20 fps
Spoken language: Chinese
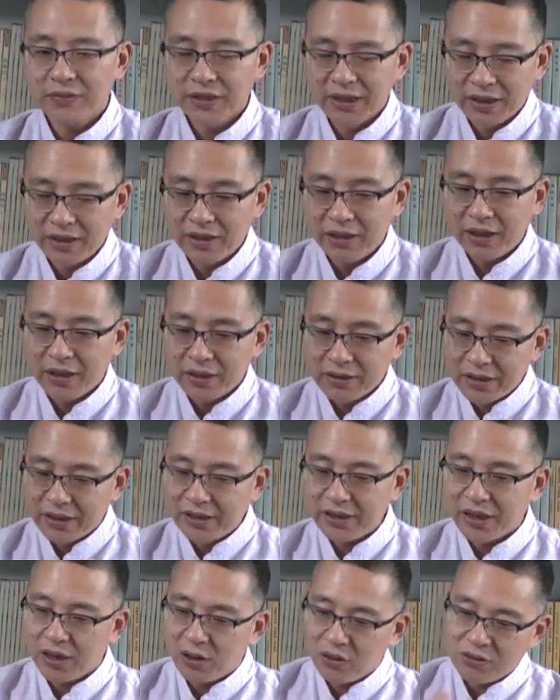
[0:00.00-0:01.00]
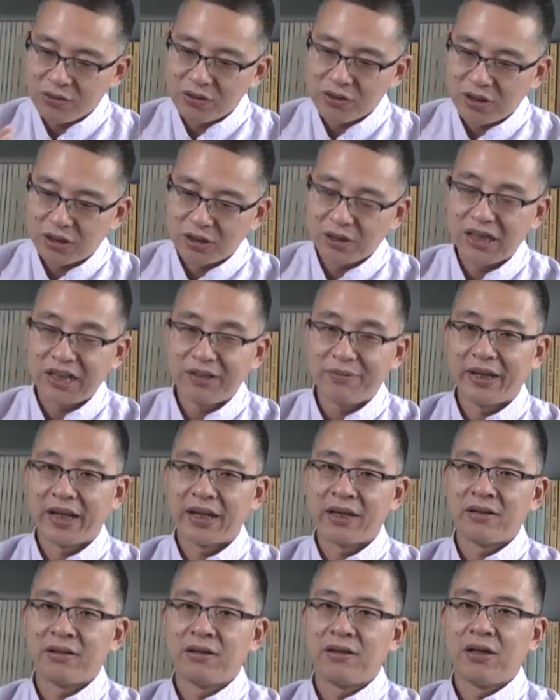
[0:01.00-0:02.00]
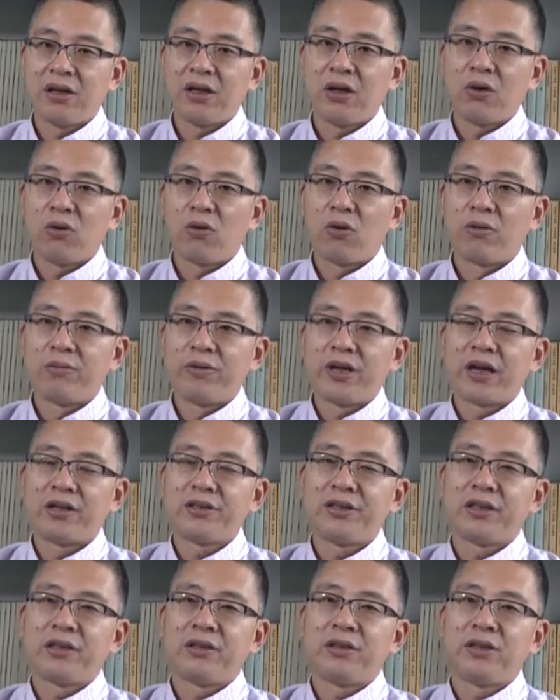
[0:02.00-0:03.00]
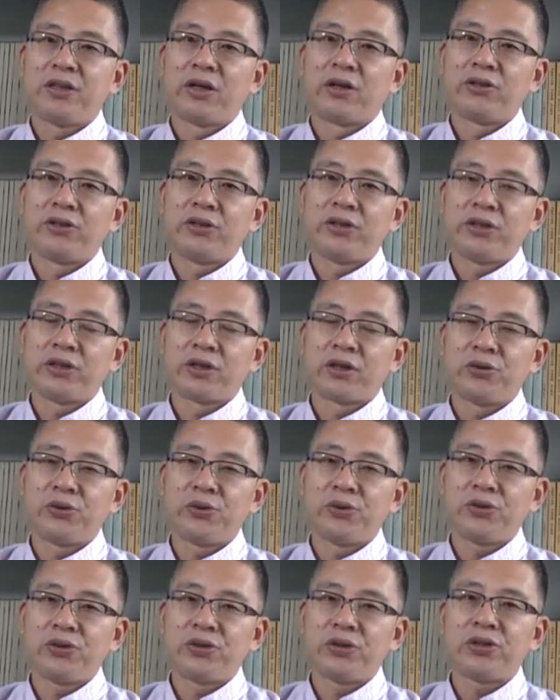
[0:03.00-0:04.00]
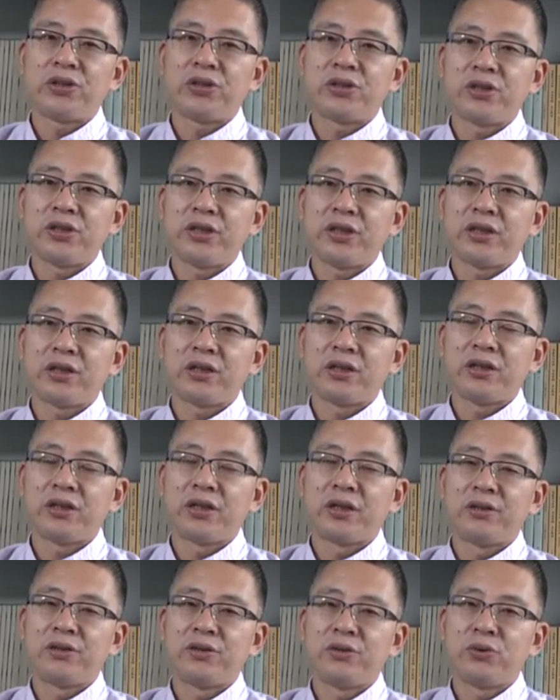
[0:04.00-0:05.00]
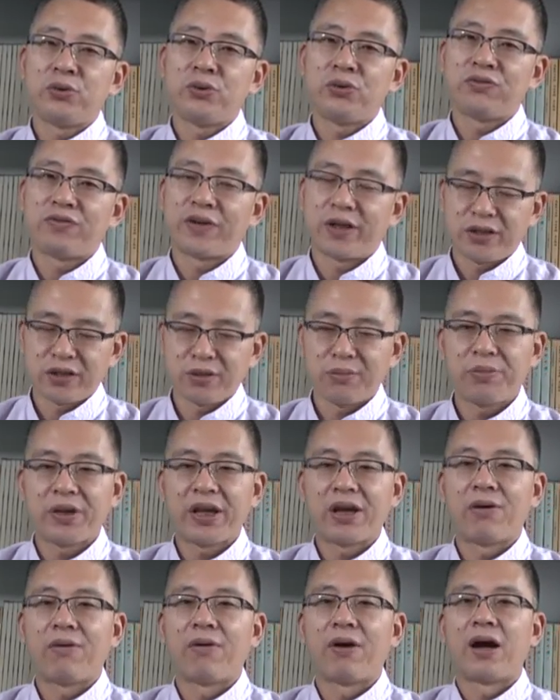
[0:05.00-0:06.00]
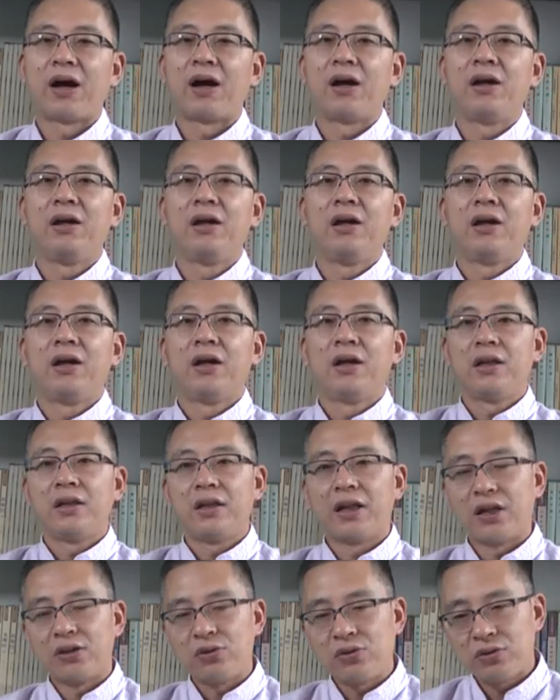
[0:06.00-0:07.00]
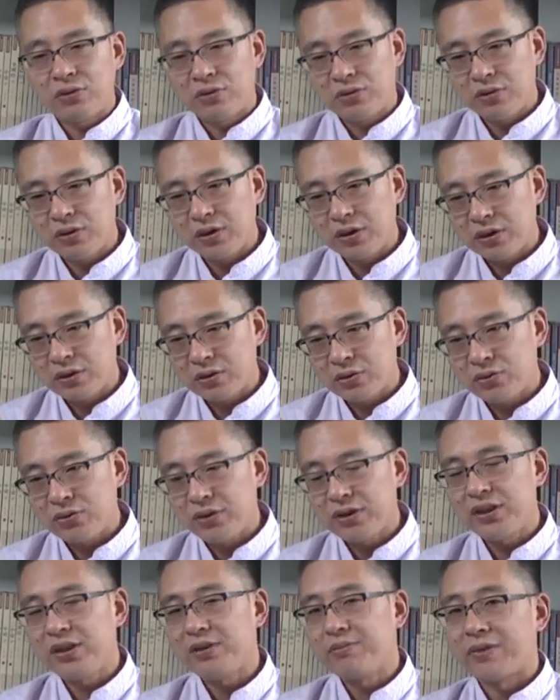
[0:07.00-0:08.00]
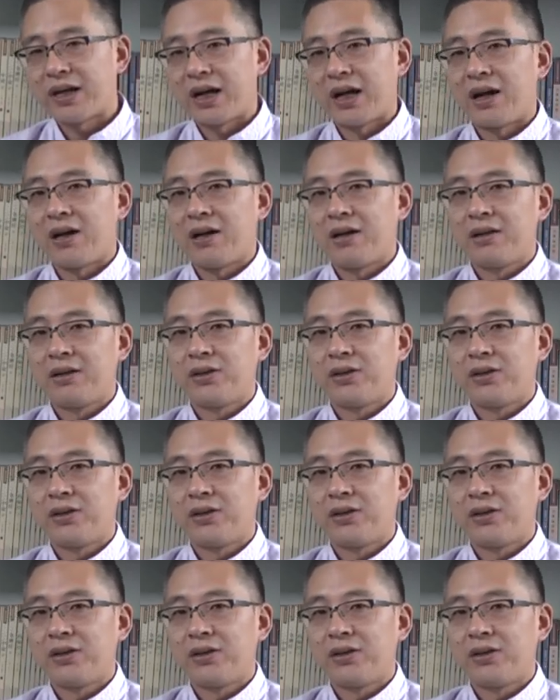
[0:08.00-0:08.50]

那在这个过程里面，我们要要要去支持一个人去发生变化，那最起码